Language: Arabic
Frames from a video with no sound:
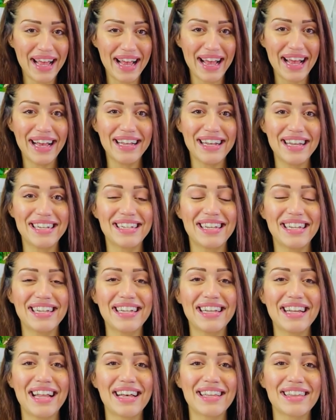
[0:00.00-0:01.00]
احنا
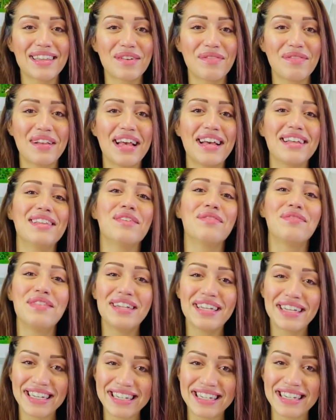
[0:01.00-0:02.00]
جايين لهاد الطفل هذا
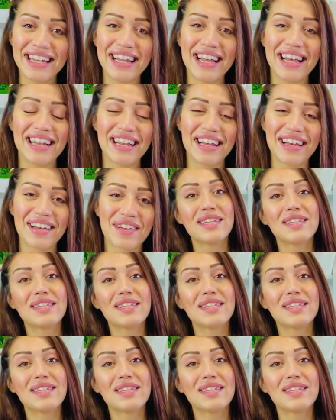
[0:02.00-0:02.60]
الفنيكيش ديالك